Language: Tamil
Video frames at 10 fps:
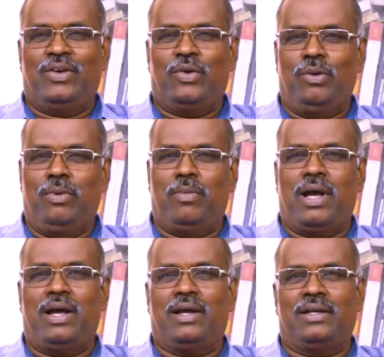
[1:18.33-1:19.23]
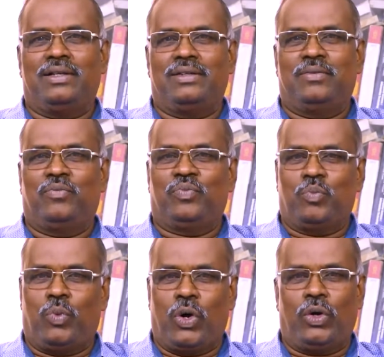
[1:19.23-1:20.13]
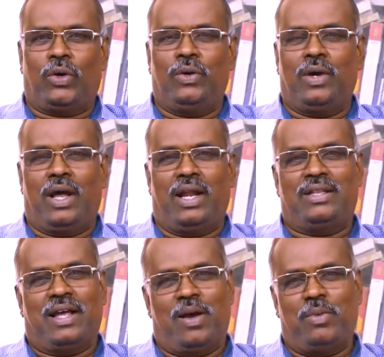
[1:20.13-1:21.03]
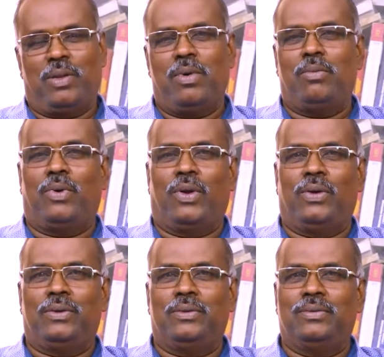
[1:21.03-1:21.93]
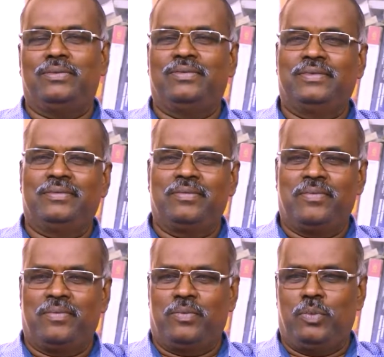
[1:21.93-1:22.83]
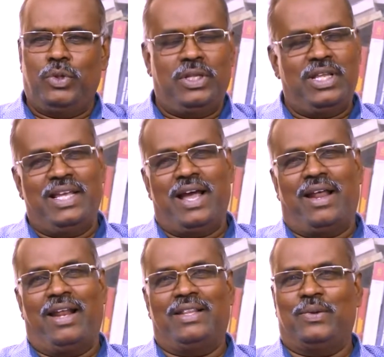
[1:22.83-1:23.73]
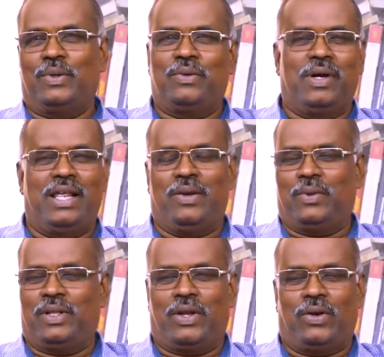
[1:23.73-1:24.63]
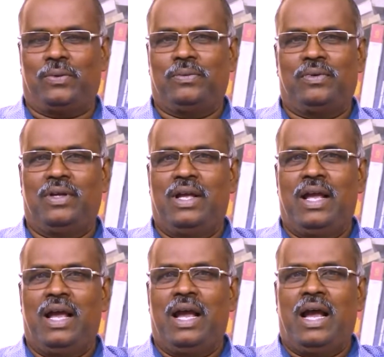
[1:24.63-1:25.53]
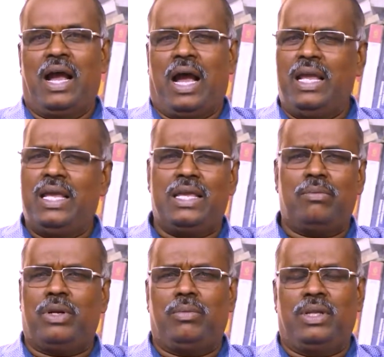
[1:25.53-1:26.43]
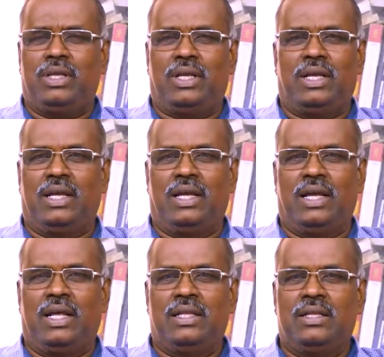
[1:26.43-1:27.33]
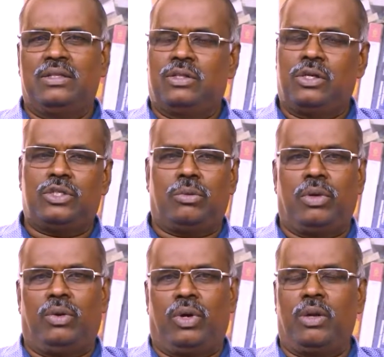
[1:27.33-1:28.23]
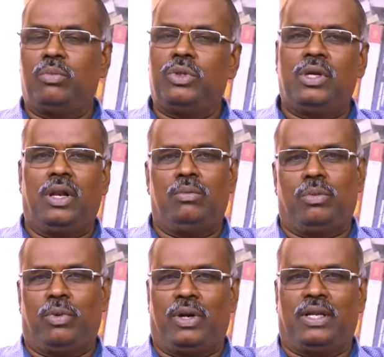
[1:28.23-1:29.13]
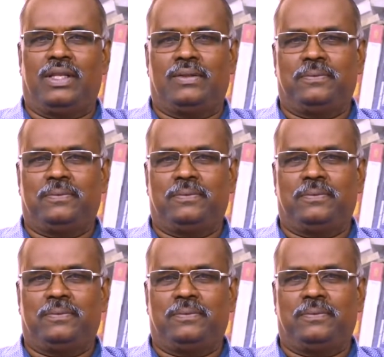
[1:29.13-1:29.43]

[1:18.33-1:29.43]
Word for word: குடும்பமாக போகிறோம் ஆனால் தாமதமாக போகிறோம் முந்தி ஆலயத்தை விட்டு வெளியே வந்துடுறோம் ஐக்கியம் என்பது திருச்சபையனுடைய முதுகெலும்பு போன்றது